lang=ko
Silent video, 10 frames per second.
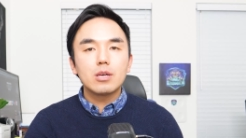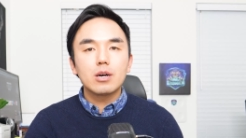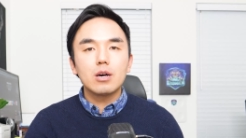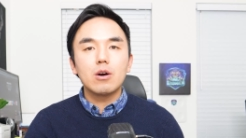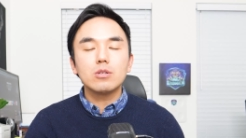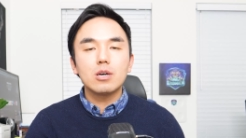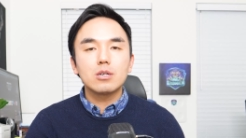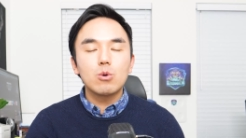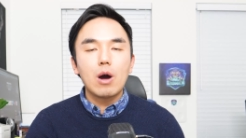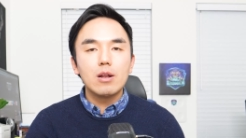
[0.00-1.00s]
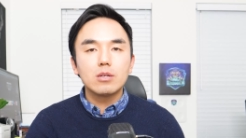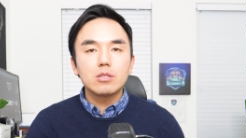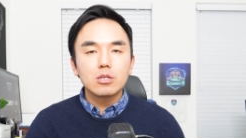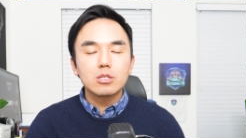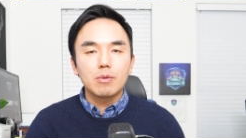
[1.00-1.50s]
제가 영상으로
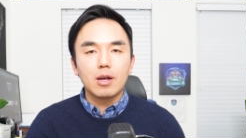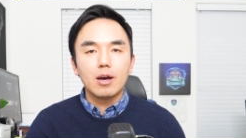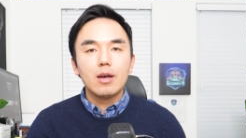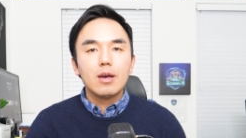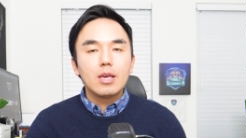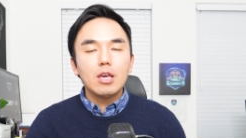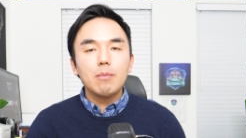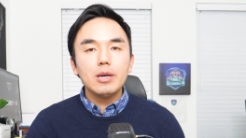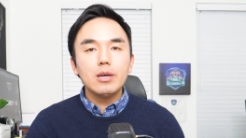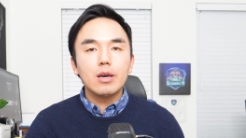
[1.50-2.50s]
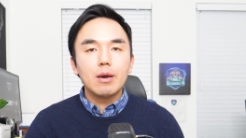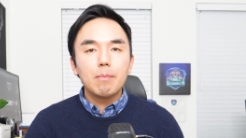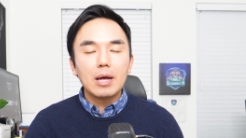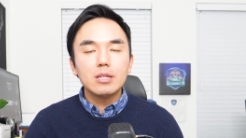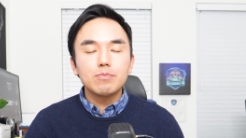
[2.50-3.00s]
알려드렸습니다. 이미
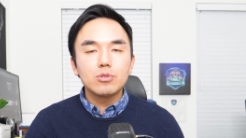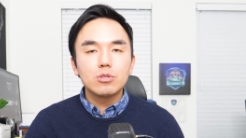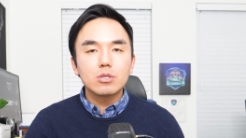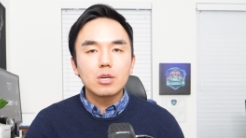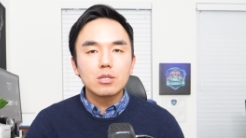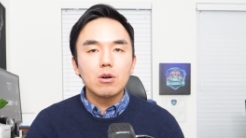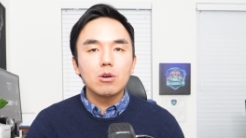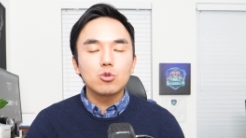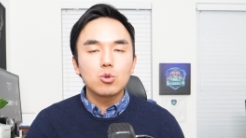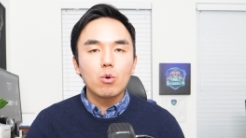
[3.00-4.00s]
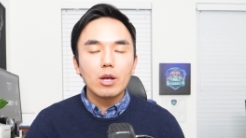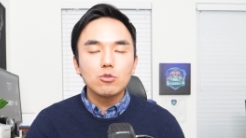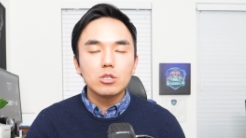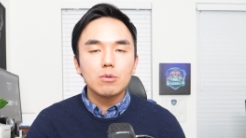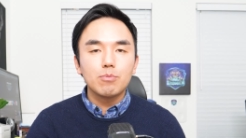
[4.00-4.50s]
많은 분들께서 구독을
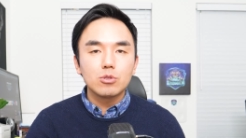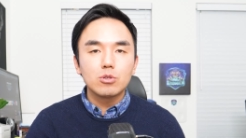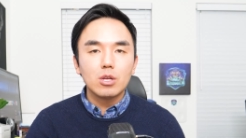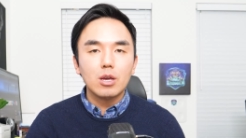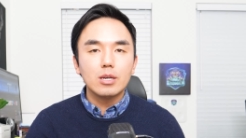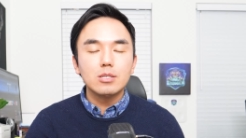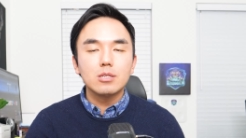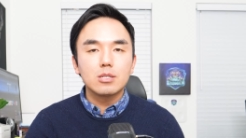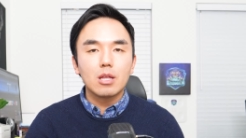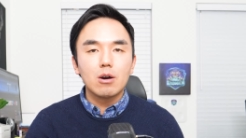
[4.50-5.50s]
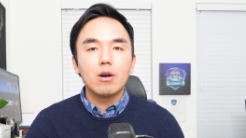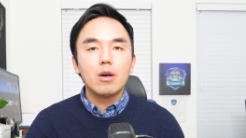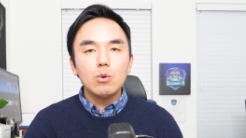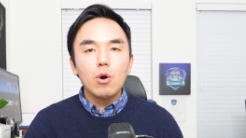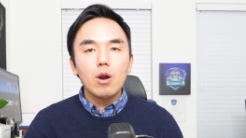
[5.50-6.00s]
해주신 분들이 있으신데요.
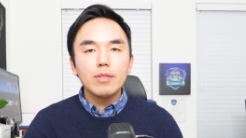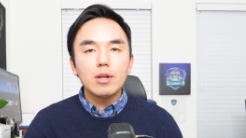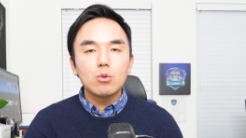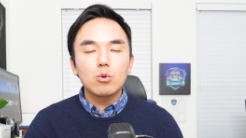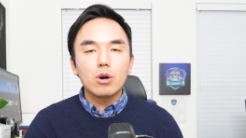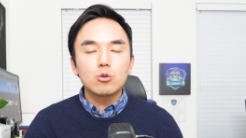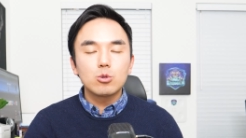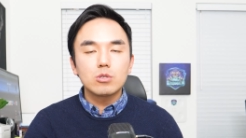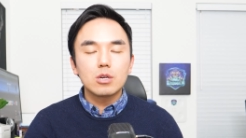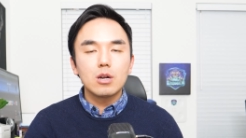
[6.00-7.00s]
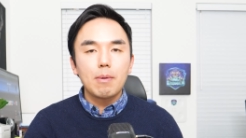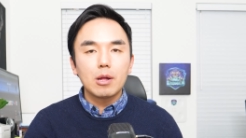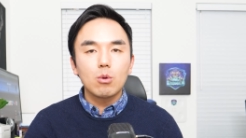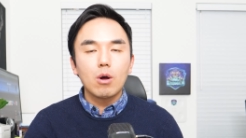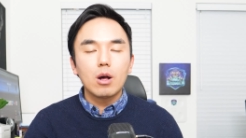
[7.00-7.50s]
2월 한 달 동안 구독자를
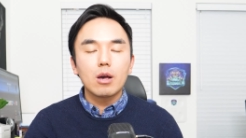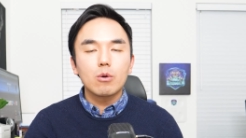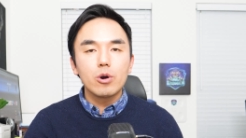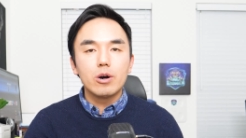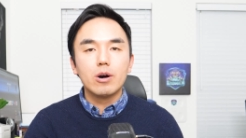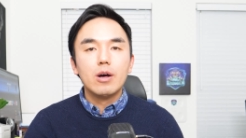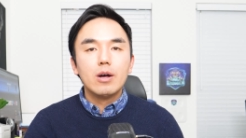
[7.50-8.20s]
받도록 하겠고요.